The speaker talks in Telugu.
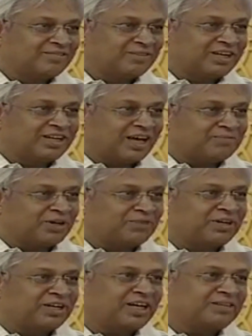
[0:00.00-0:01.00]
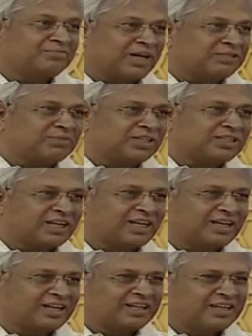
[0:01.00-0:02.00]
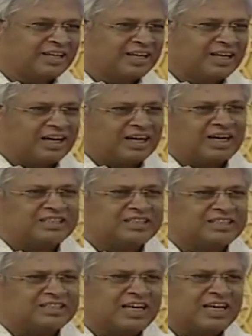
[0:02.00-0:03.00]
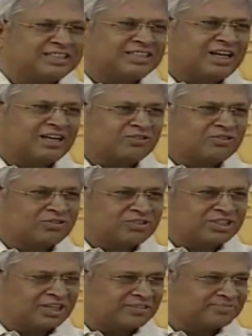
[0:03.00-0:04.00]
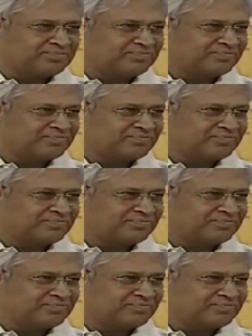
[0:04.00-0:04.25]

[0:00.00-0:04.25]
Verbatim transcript: మళ్ళీ నా పేరు పెట్టాడని బాధపడతారని అలా చాలా కాలం నుంచి లాక్కుంటూ వచ్చాను